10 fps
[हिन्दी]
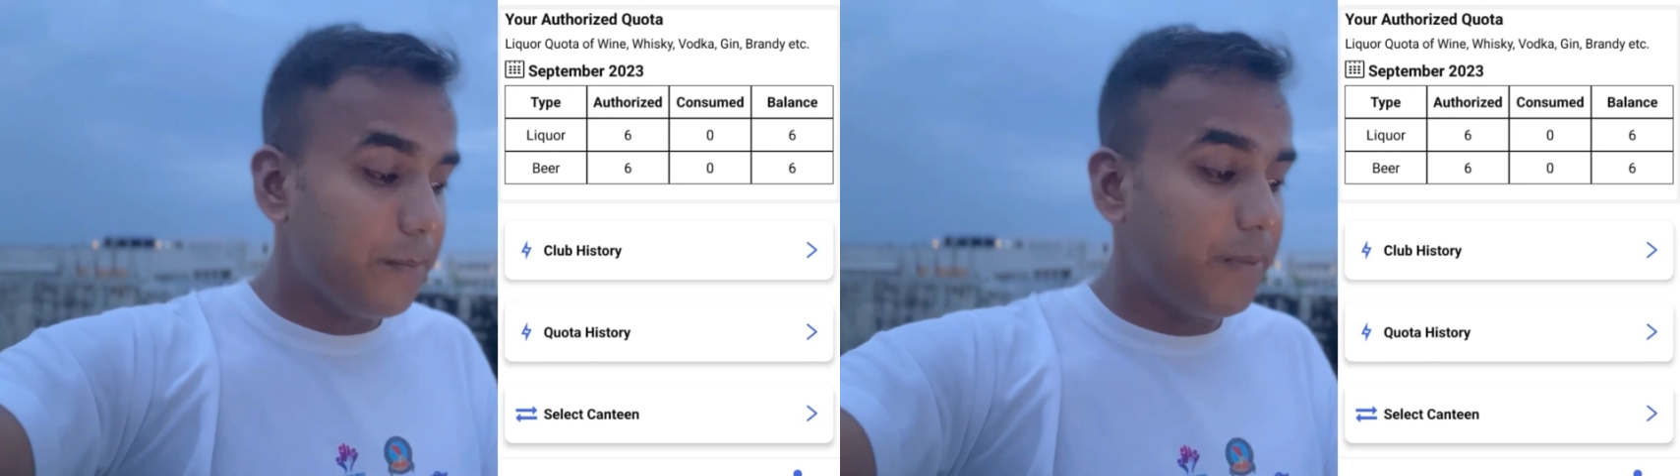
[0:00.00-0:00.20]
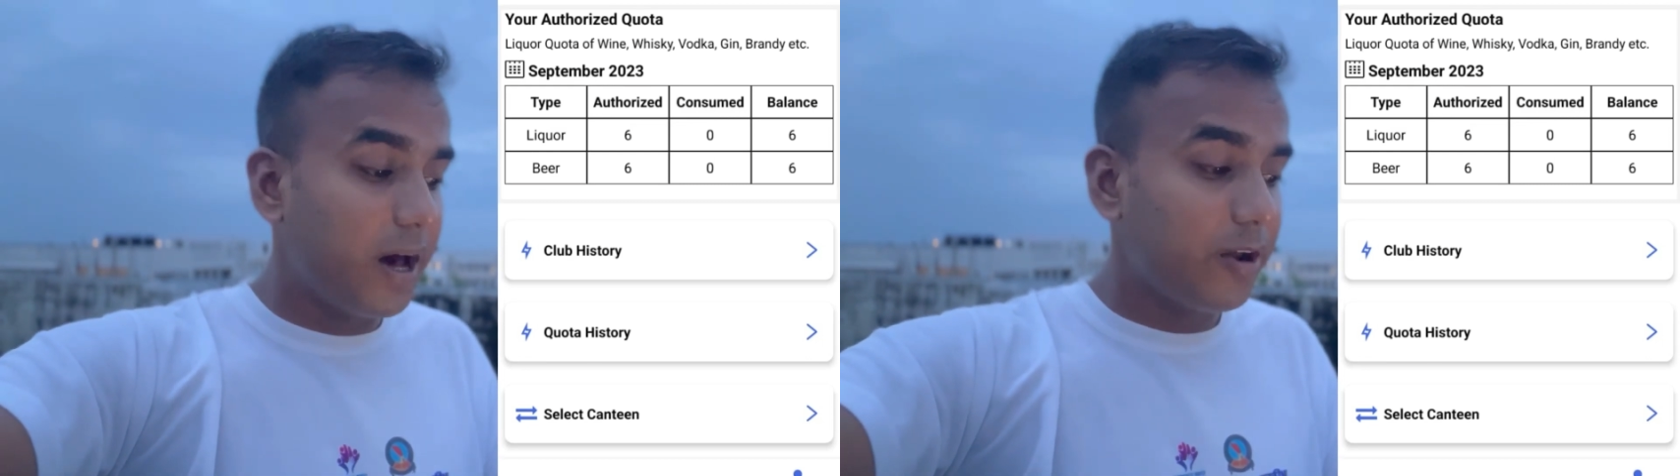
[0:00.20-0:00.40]

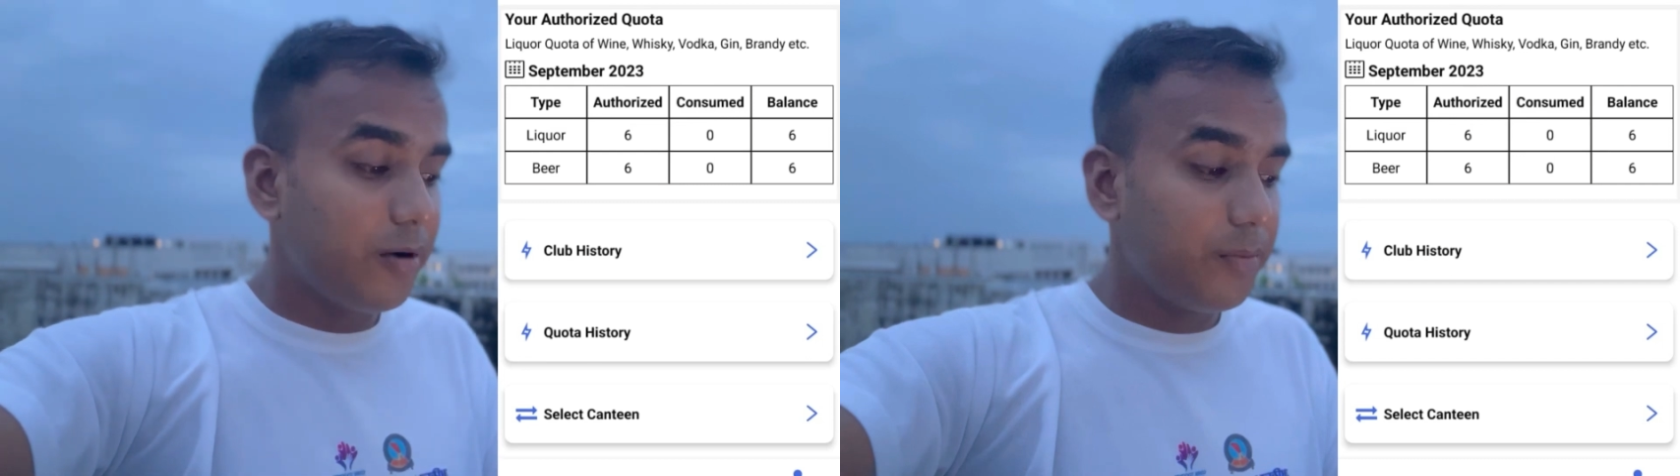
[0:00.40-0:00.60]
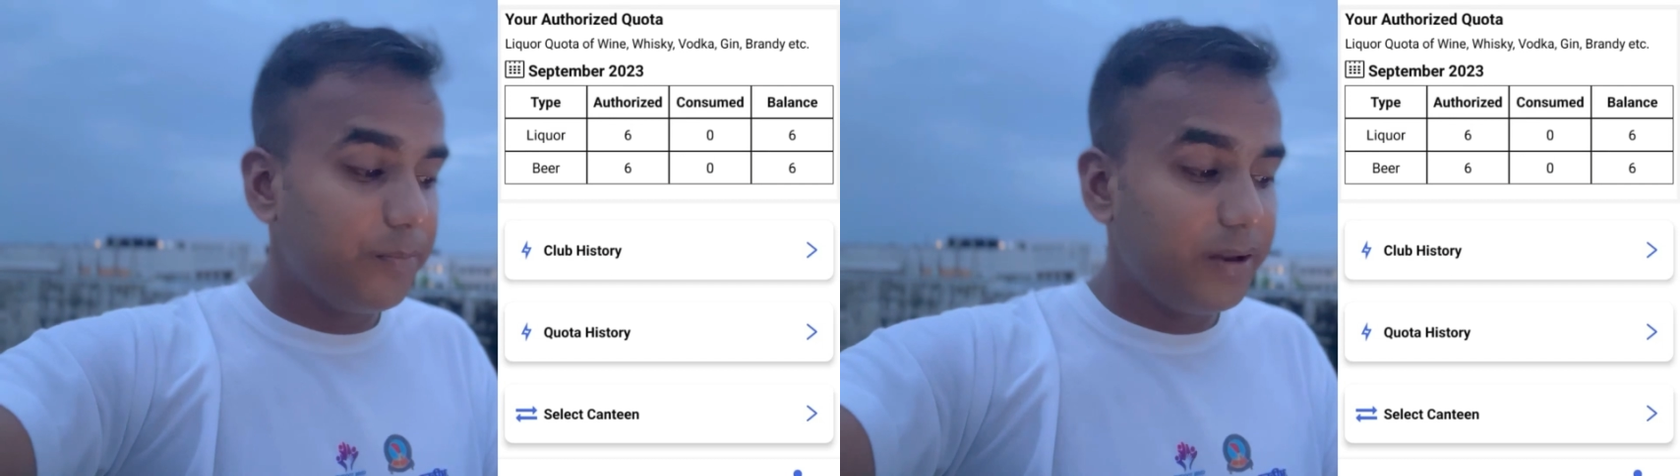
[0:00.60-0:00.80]

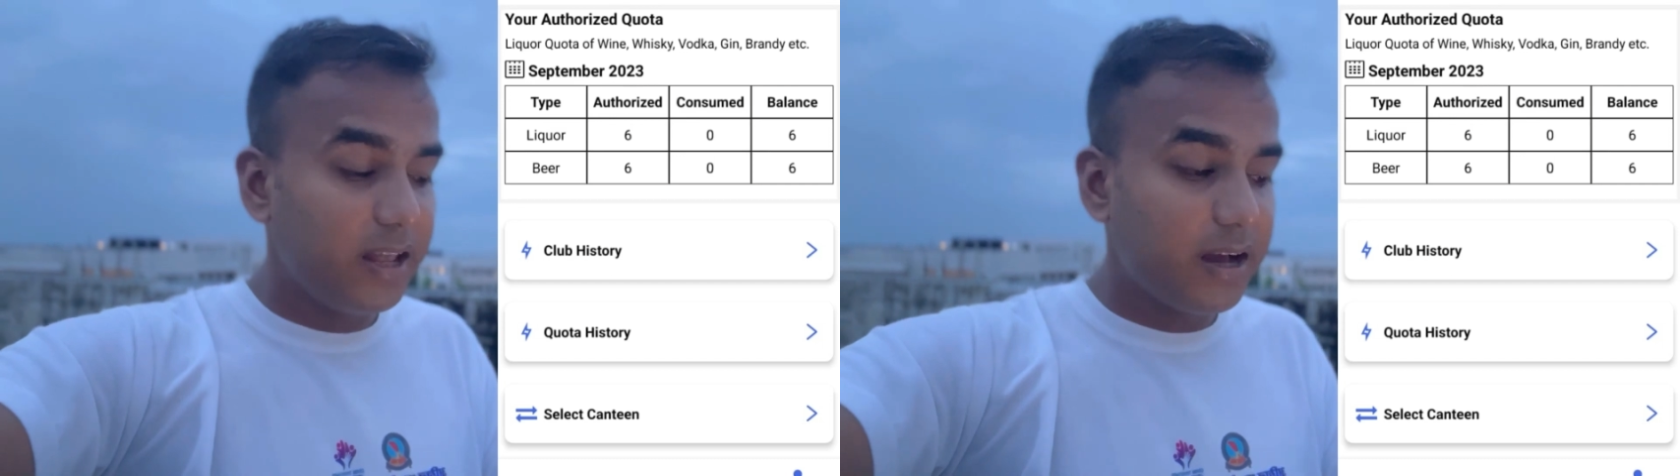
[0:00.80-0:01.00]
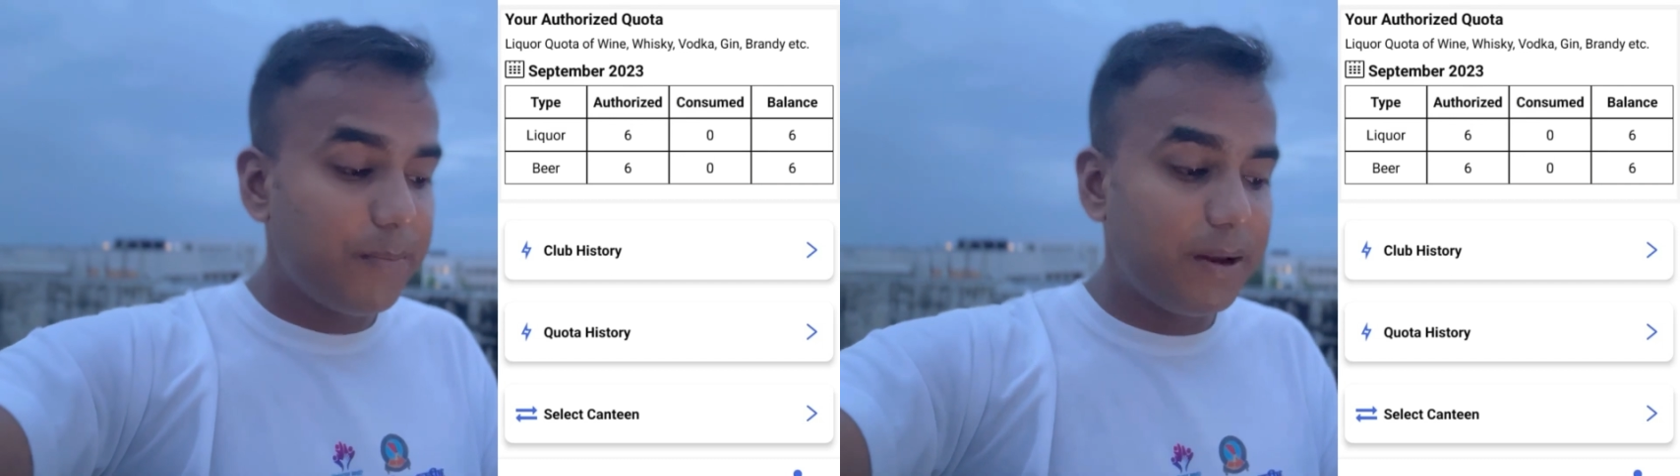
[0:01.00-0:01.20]
बारह
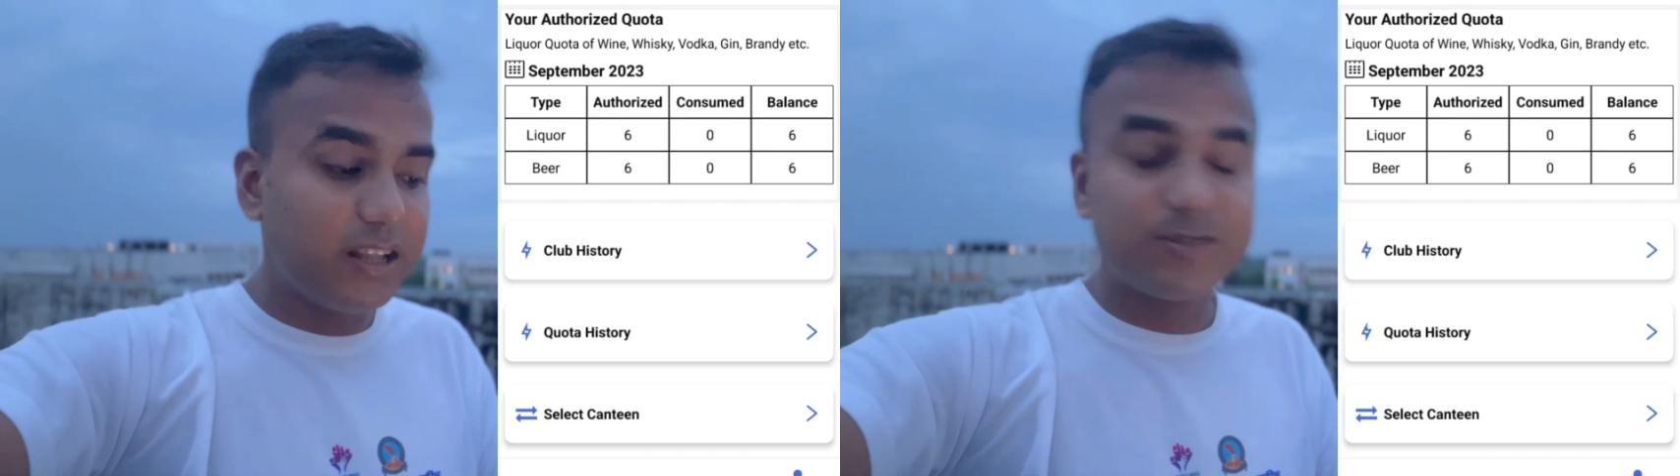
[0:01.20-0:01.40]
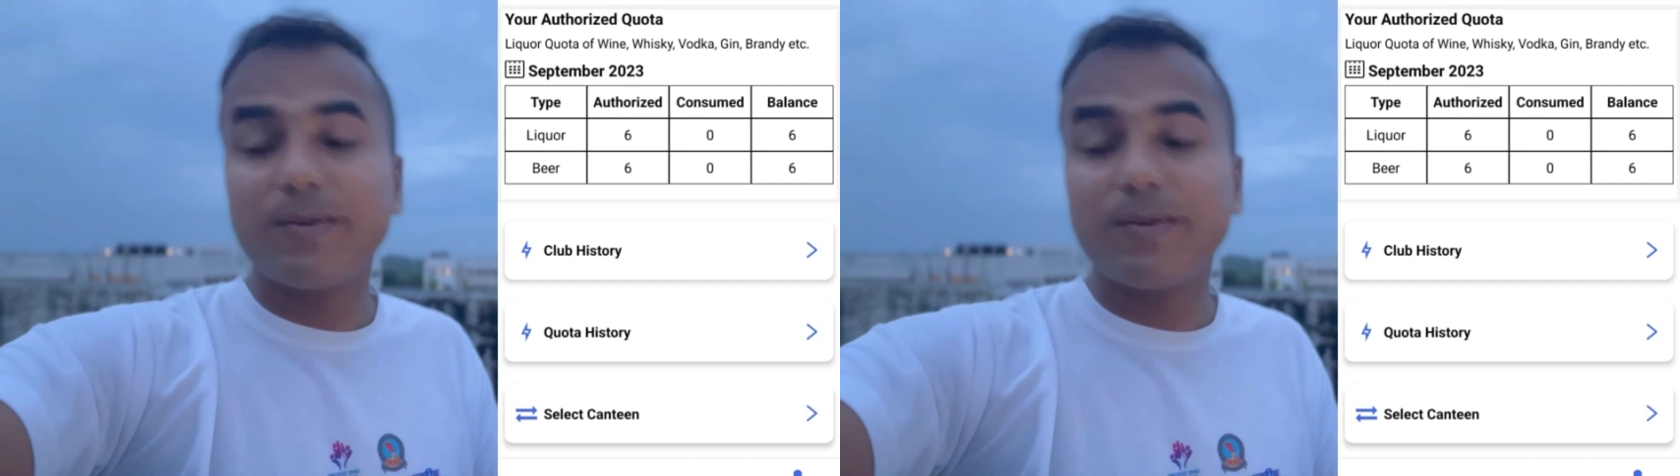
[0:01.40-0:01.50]
मिलेगा बैलेंस